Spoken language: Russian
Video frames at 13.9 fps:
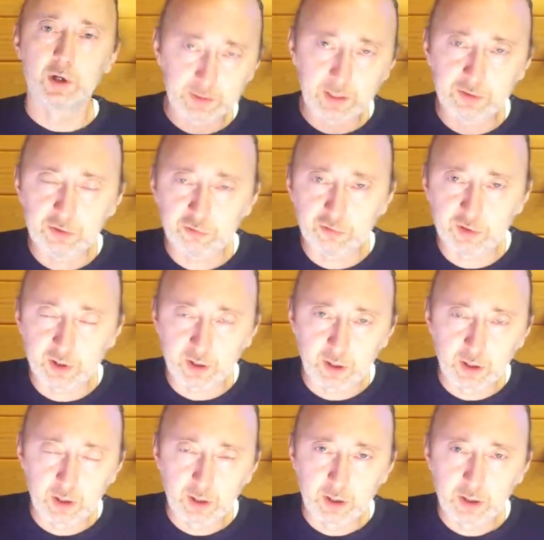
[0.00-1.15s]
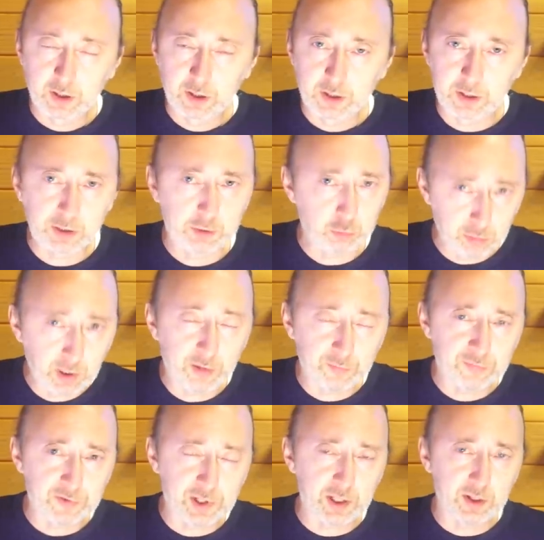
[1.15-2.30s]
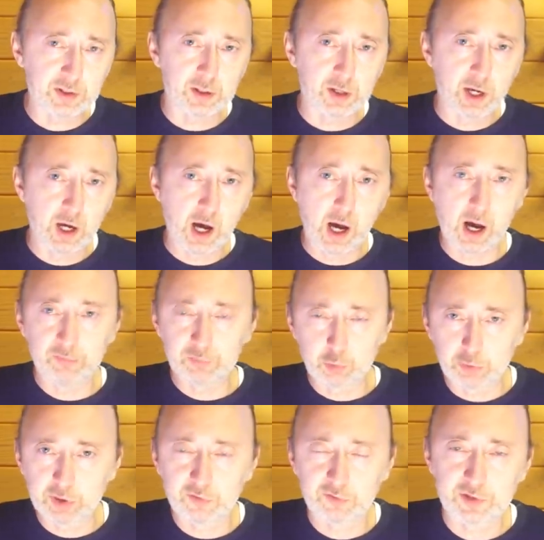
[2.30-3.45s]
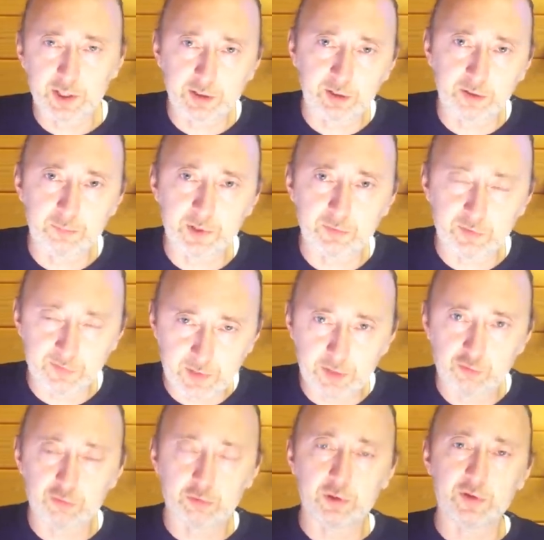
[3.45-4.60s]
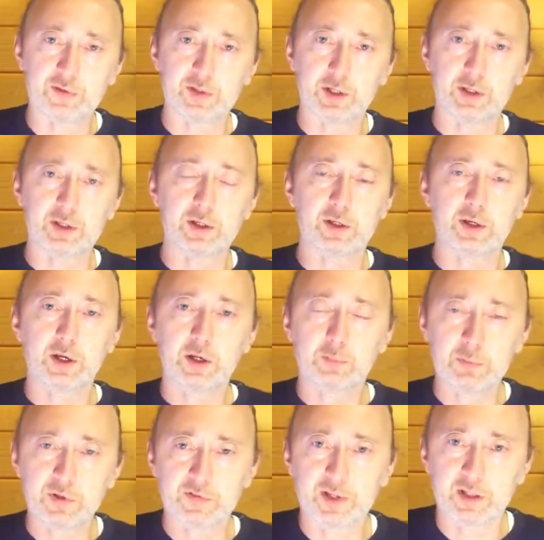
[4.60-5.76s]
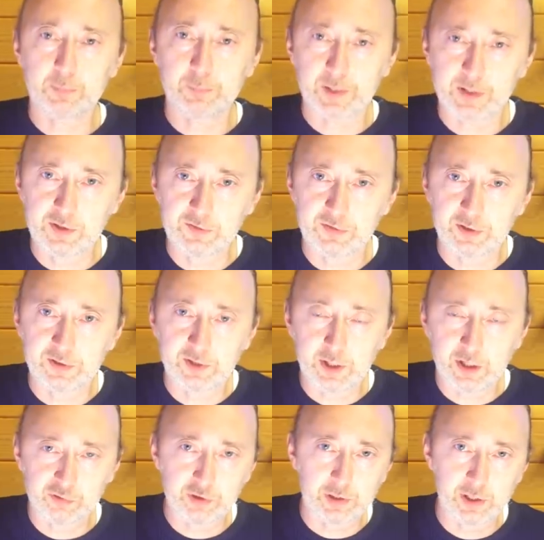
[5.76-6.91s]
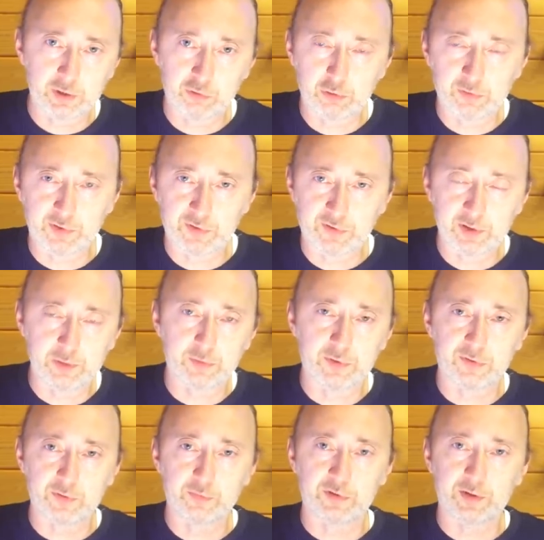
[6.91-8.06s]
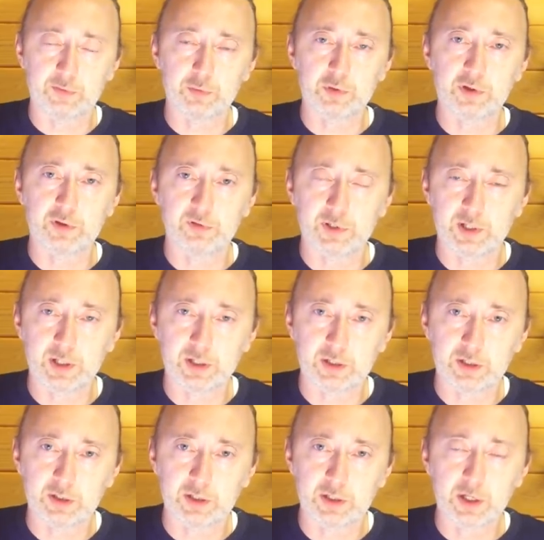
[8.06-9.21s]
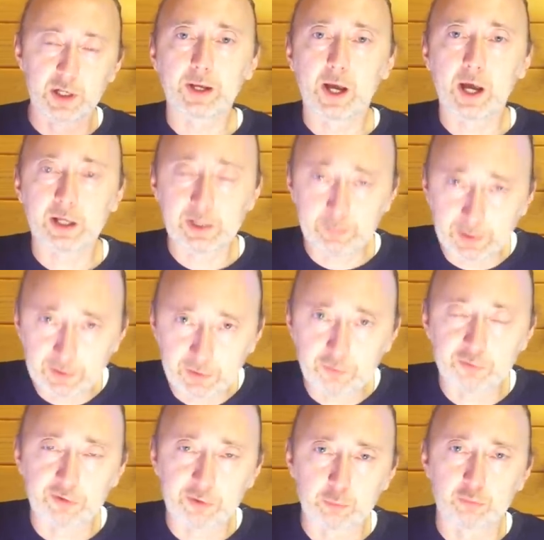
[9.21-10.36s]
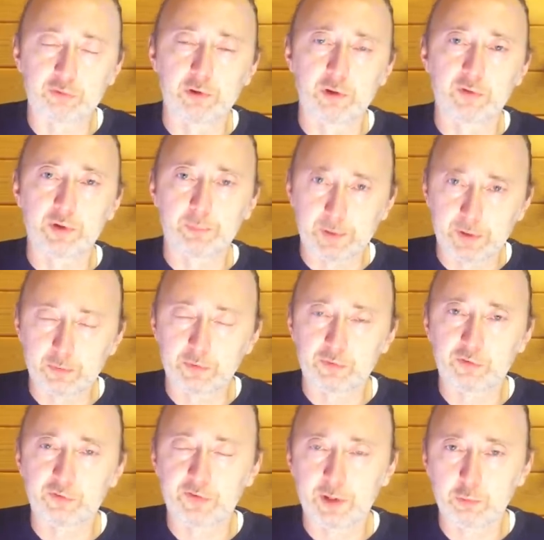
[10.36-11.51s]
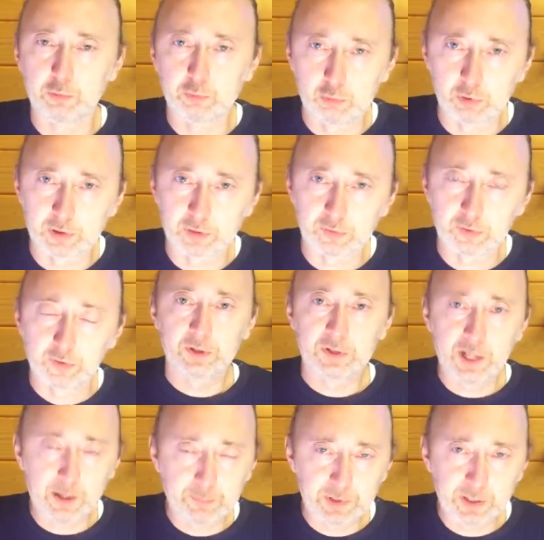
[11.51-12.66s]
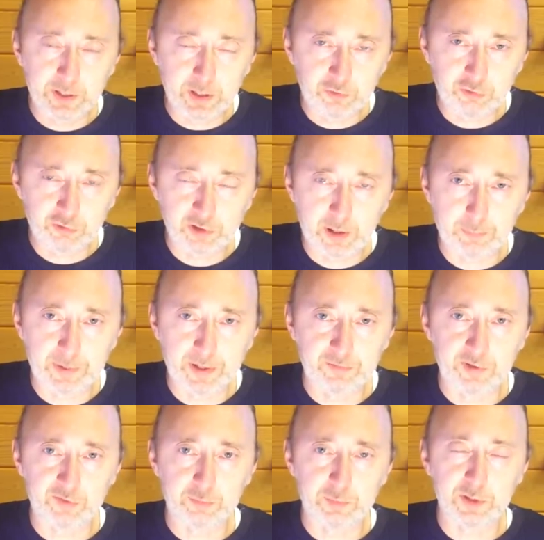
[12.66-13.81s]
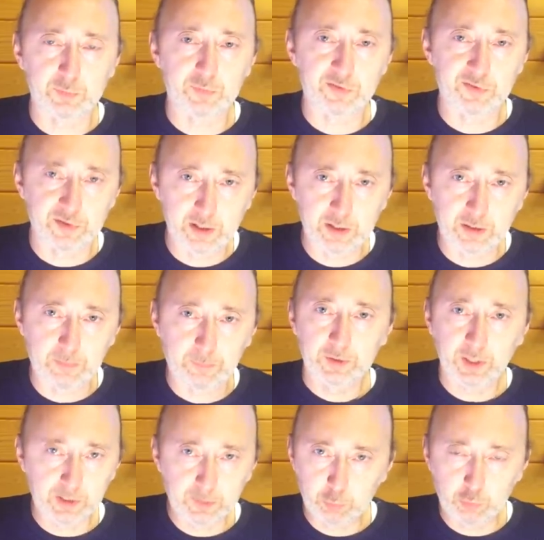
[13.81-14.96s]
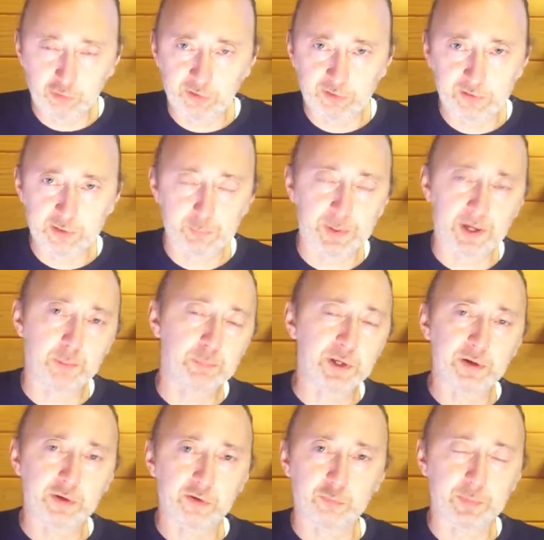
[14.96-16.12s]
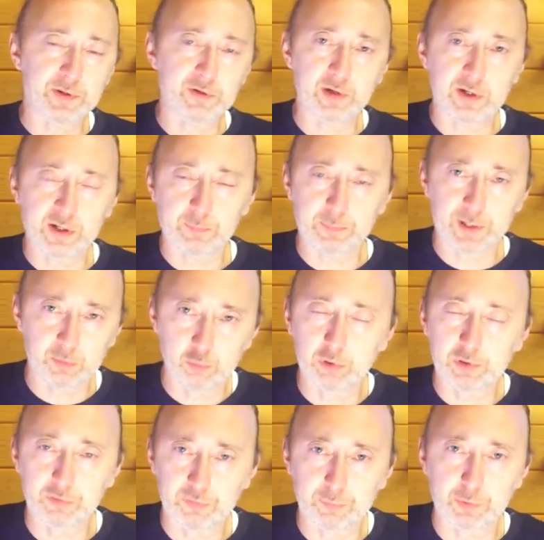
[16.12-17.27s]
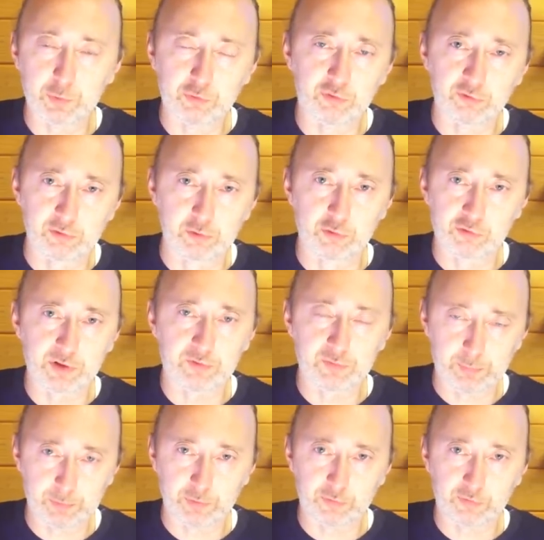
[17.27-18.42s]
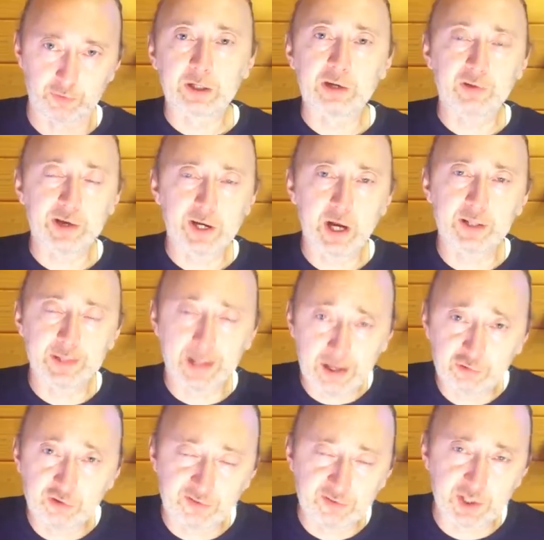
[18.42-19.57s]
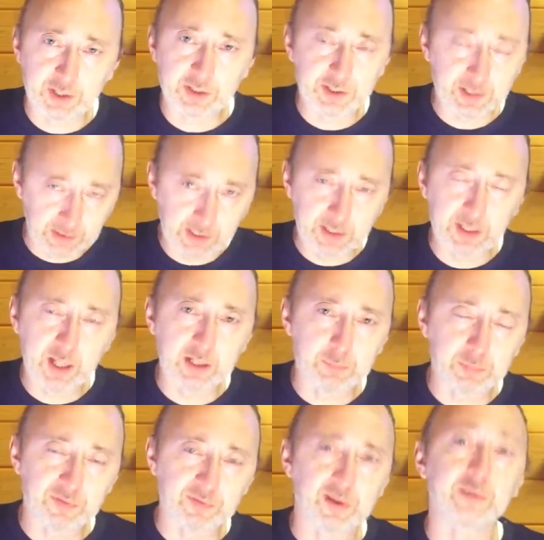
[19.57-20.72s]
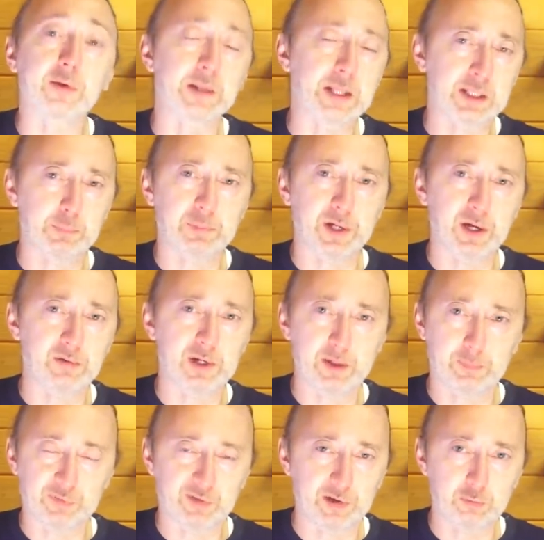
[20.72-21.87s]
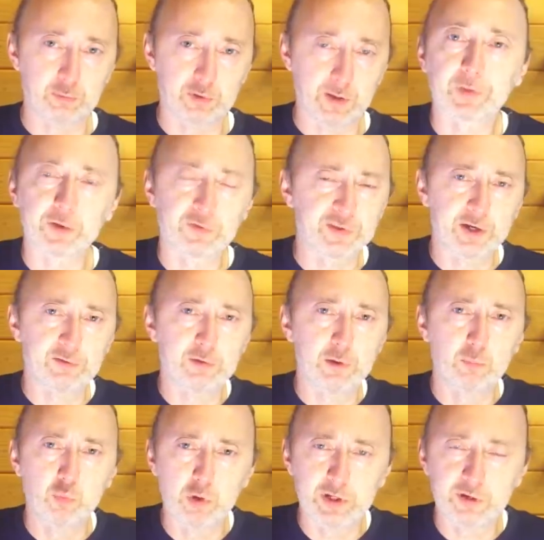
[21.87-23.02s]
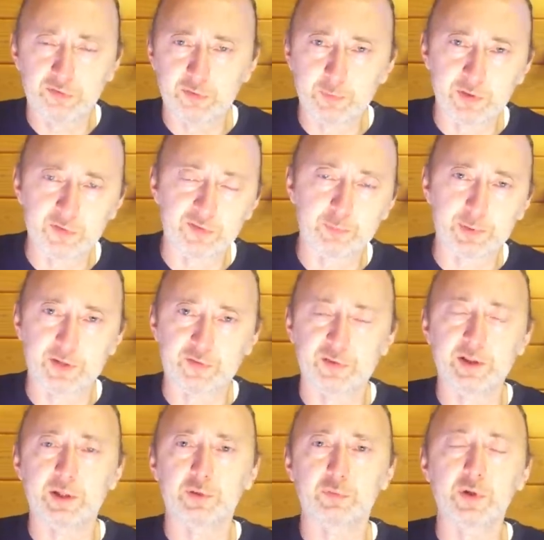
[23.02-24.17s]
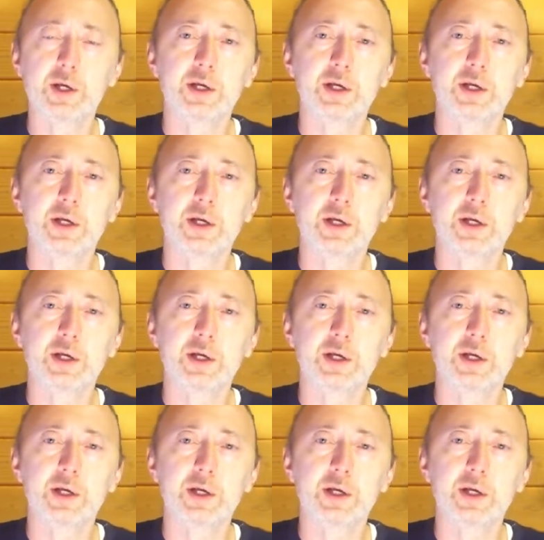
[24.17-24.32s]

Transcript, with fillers: Надежда! Это у нас в стране. А в других странах мира вы знаете, что есть такие места на планете, где каждый клочок возделывается и все равно не хватает еды? А климатические условия порой создают голод. Там-то речь шла про весь мир в целом. Я не буду сейчас говорить про перераспределение продуктов и прочие сложные вопросы. Говоря о нашей стране, тогда и надо писать. И это правильно абсолютно. Взросло более 70%.